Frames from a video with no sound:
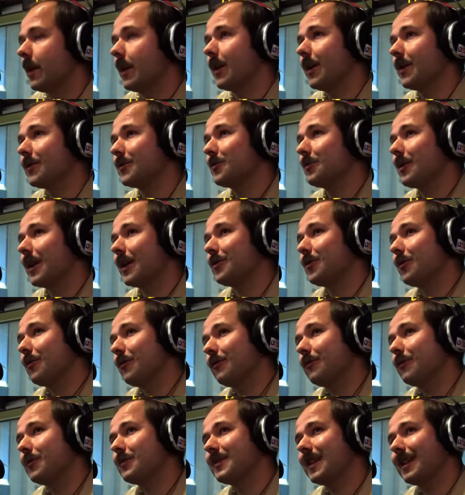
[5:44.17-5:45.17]
E, słuchaj, no
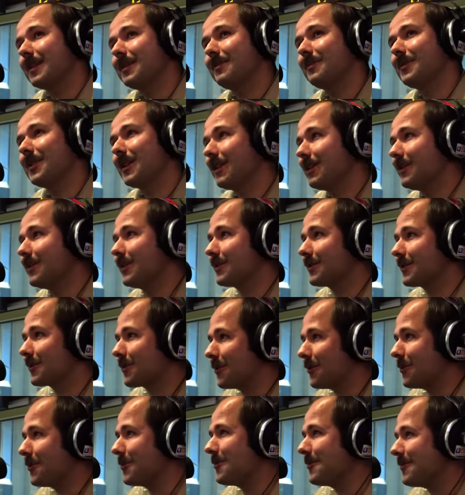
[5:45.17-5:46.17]
w ostatnim
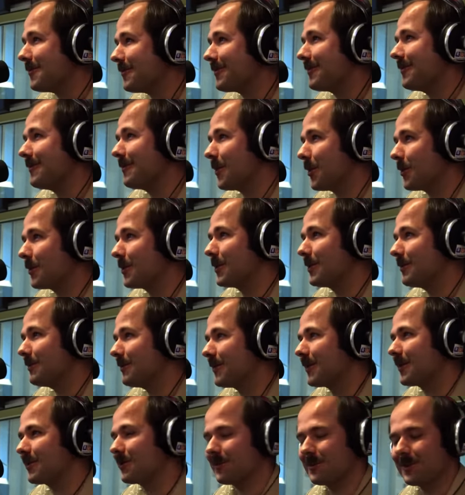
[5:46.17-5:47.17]
teledysku
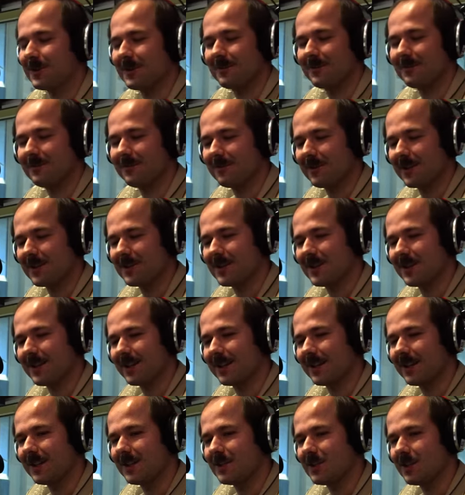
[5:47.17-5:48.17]
moim, który właśnie
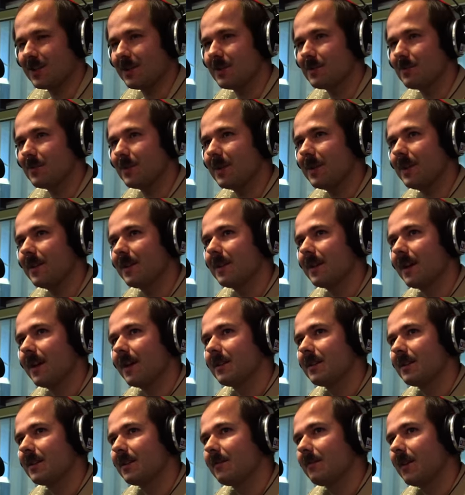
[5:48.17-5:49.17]
nakręciliśmy,
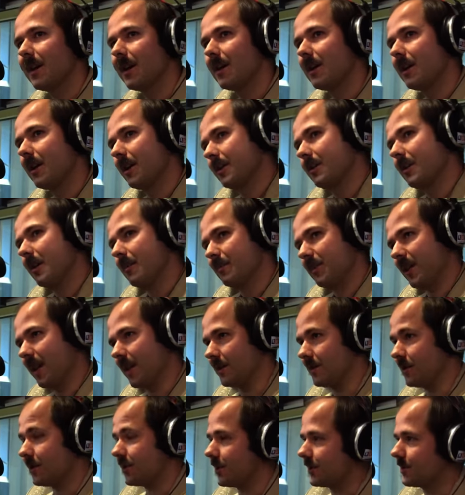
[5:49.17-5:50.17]

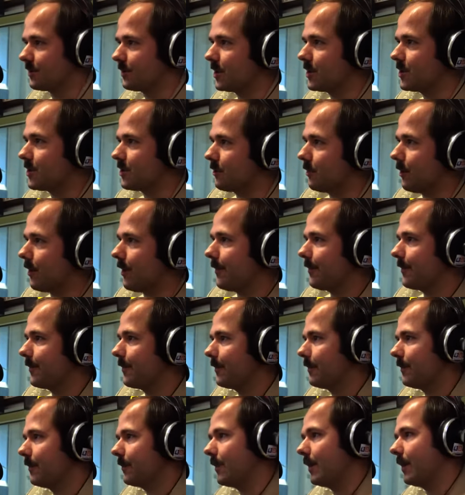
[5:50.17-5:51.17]
pięć się zmieściło.
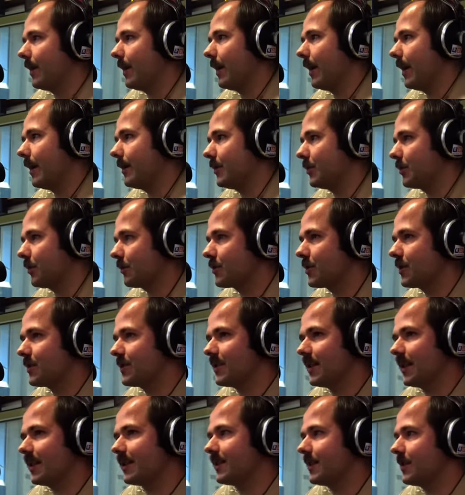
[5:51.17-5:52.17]
Sławomir. I to
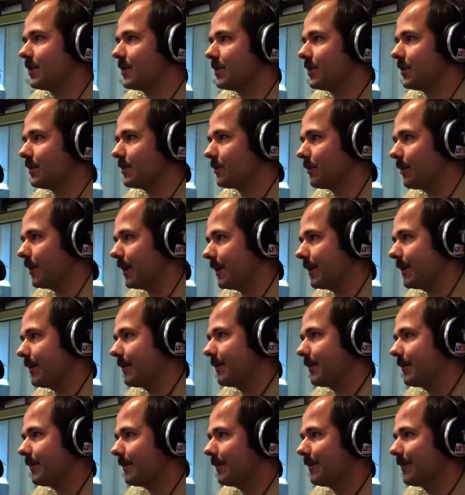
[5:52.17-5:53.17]
wszyscy artyści, słuchaj
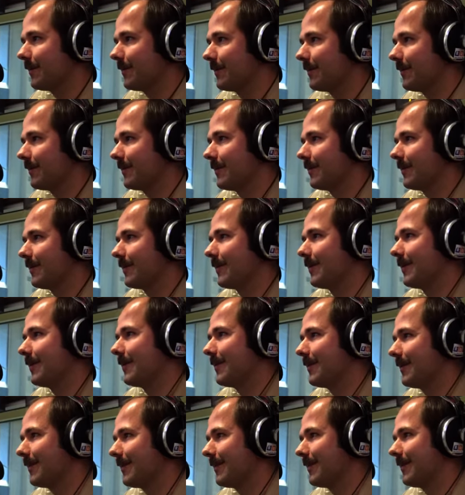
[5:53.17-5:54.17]
twórca,
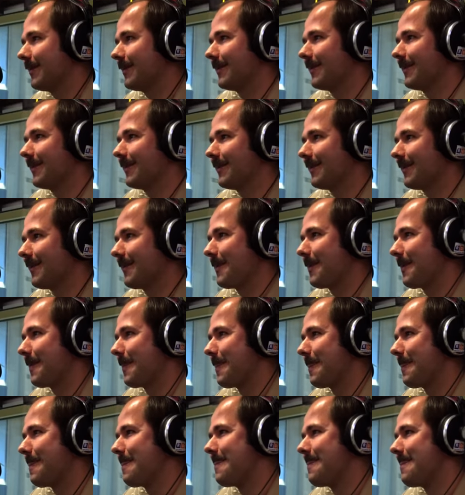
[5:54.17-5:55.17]
wokalista,
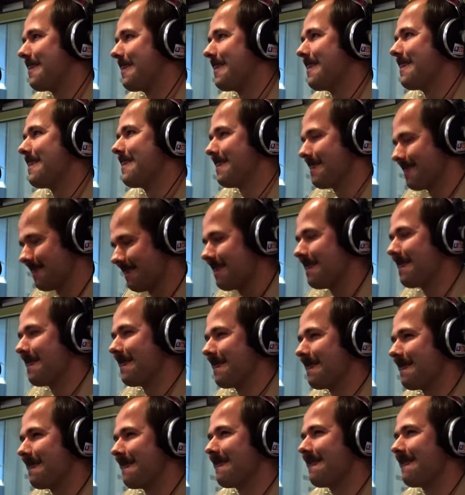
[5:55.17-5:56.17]
wizjoner.
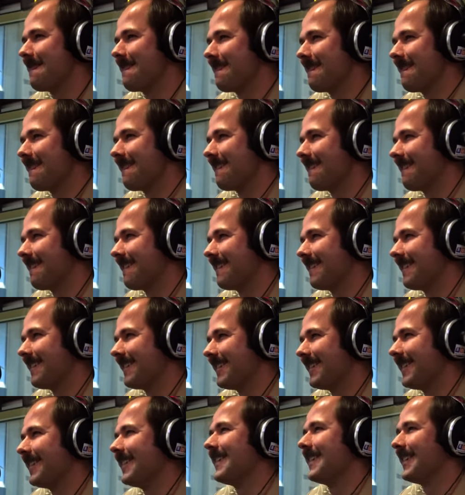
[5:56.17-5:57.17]
Bardzo
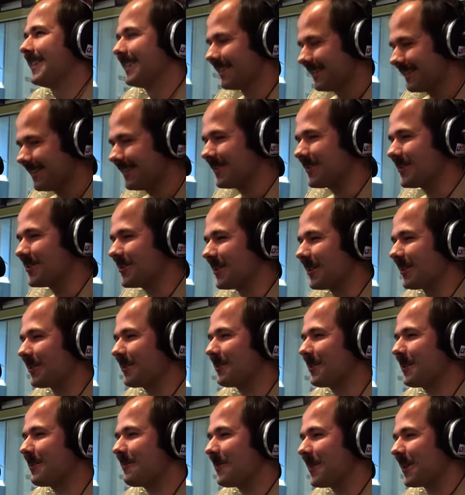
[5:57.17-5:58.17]
dziękuję.
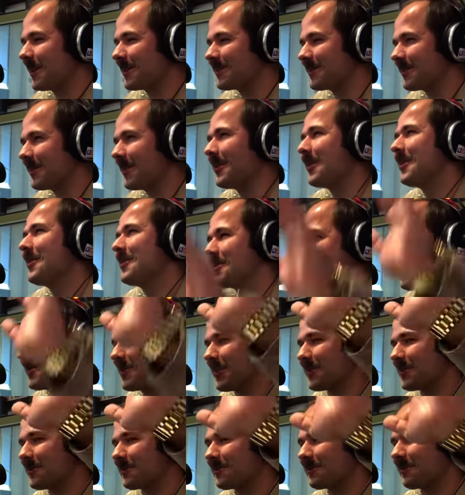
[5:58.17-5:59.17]
Dziękuję bardzo.
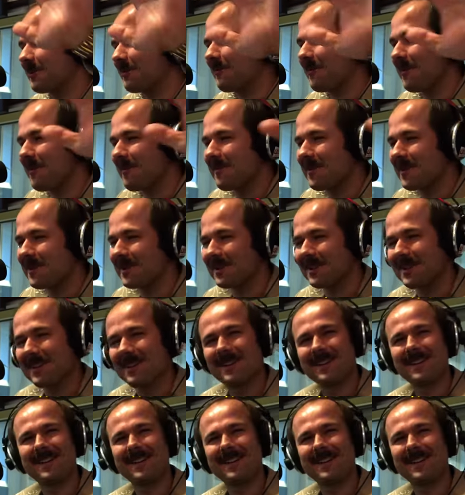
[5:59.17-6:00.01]
Cześć, tu Sławomir.